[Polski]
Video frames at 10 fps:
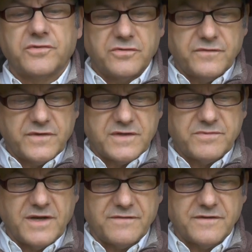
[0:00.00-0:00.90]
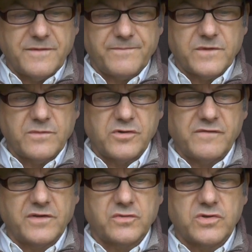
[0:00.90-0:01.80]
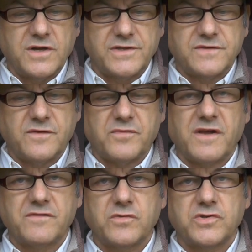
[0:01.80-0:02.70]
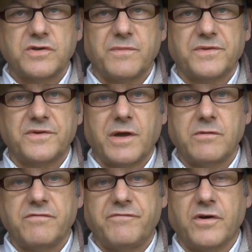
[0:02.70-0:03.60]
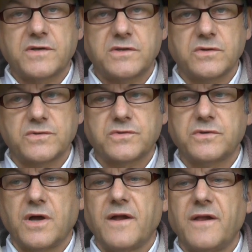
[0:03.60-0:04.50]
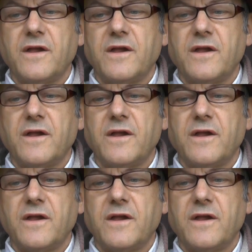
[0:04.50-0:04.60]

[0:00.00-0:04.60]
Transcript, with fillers: który w tej sprawie mm, prowadził śledztwo, pojawiły się materiały Fox News, która